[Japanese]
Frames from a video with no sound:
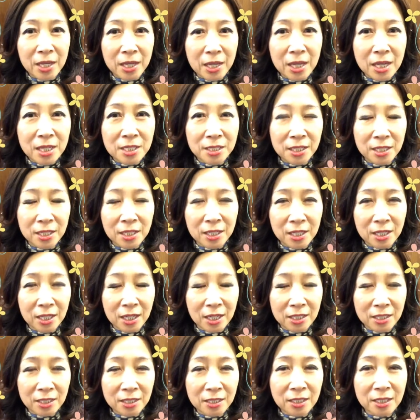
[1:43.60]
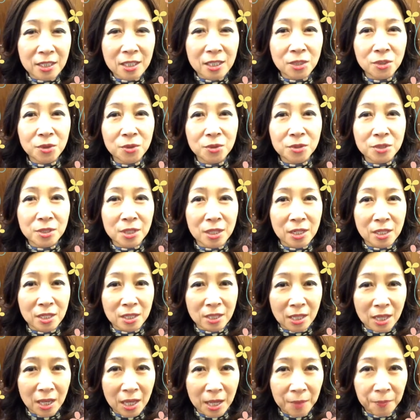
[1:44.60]
会社から肩たたきをされ
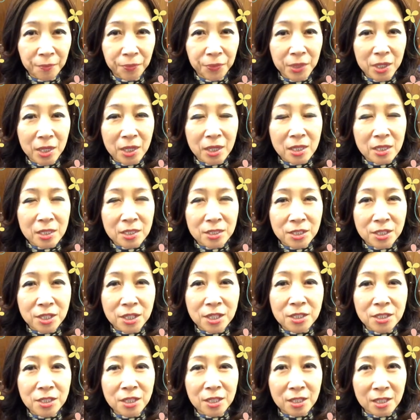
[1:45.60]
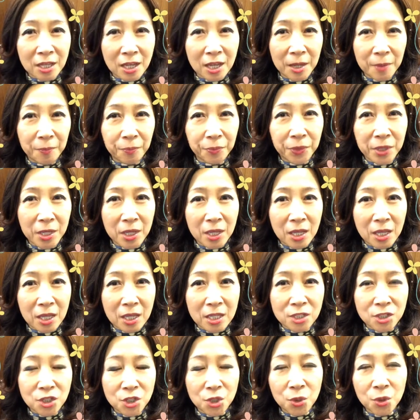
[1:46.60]
た、小さな
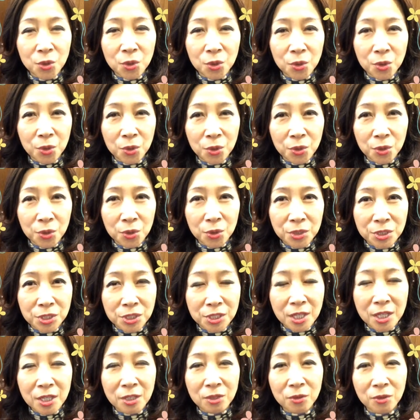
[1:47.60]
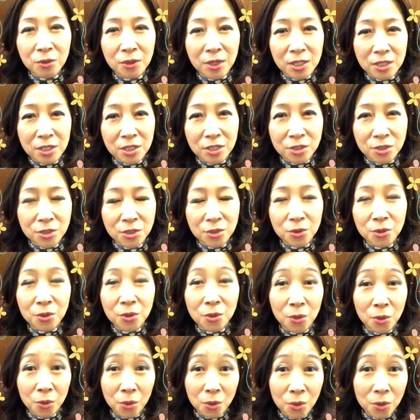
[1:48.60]
地方支店とかに出
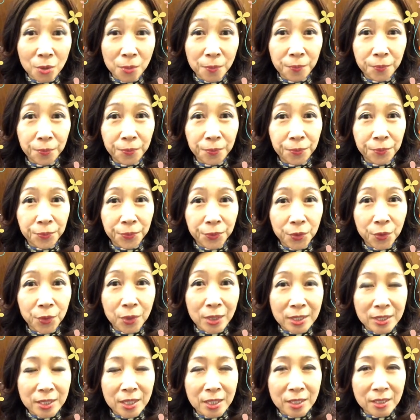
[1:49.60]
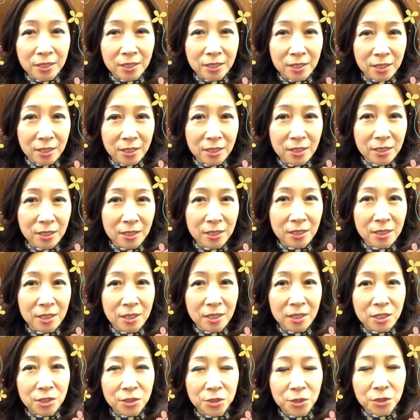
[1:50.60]
向とか転勤、
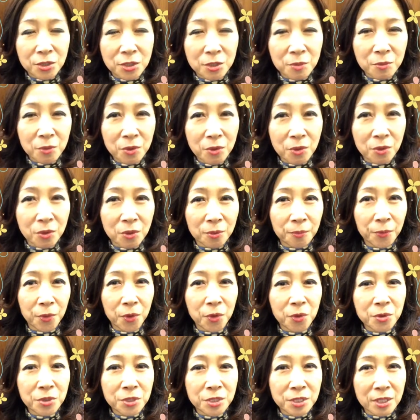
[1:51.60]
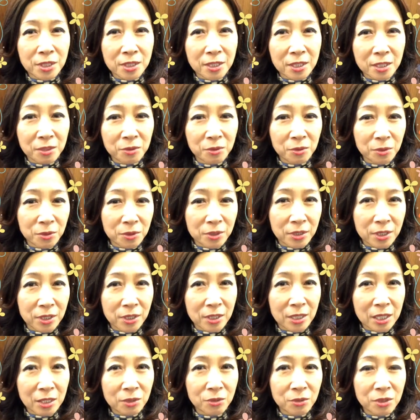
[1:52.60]
それでもう本社での
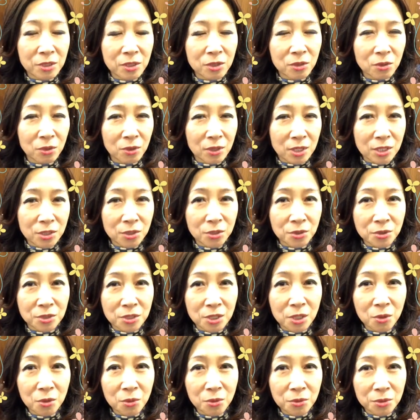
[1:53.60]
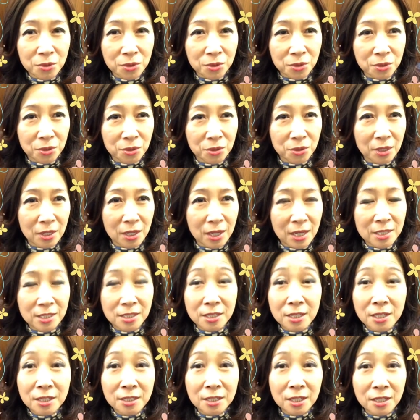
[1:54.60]
役員とか出世コース
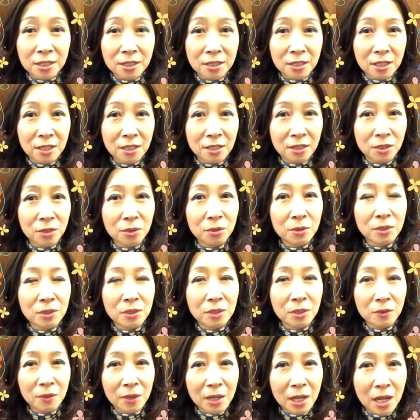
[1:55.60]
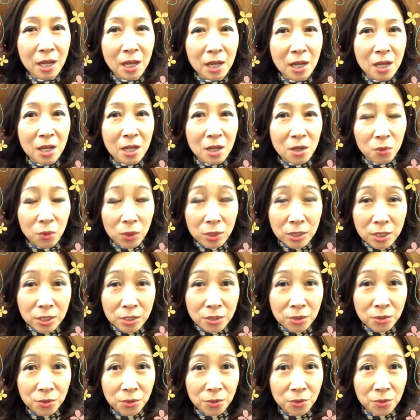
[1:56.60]
外れちゃったっていう方は、
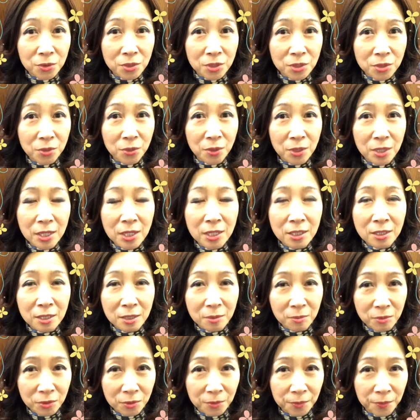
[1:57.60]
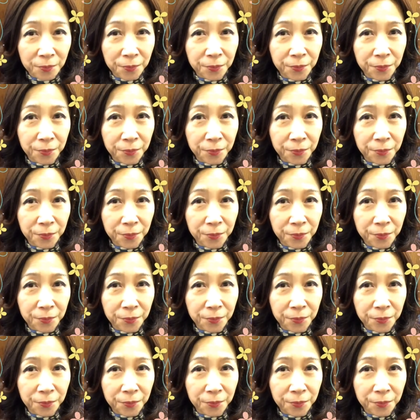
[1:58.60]
私のようにそれが多分